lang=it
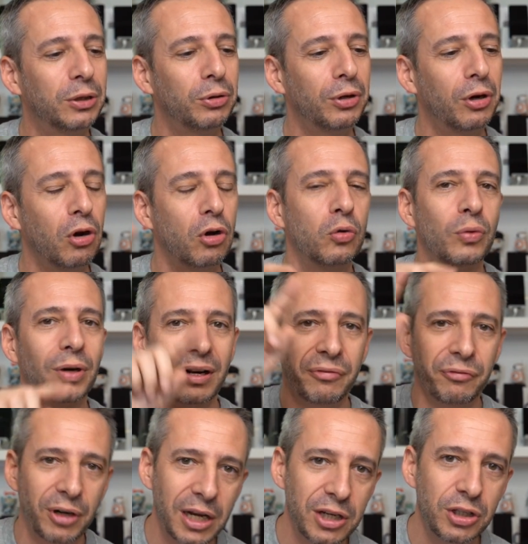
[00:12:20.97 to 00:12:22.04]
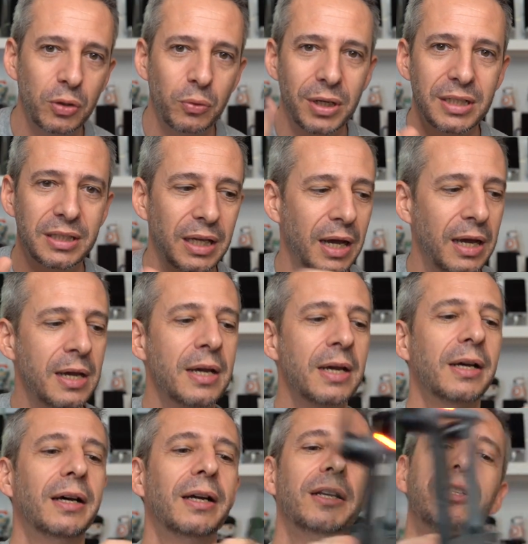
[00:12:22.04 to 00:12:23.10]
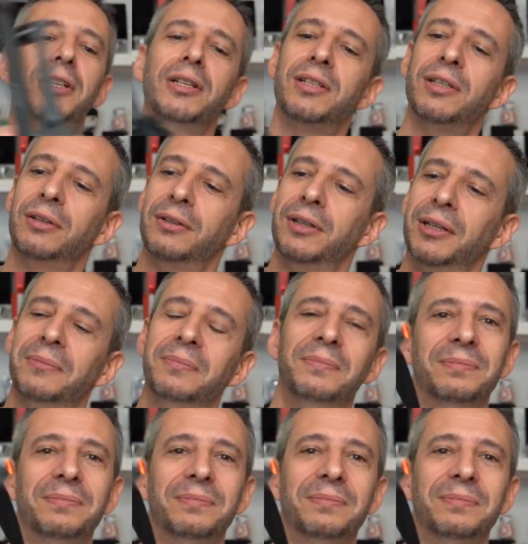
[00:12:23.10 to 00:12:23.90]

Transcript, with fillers: tornerò con un refresh di questa recensione.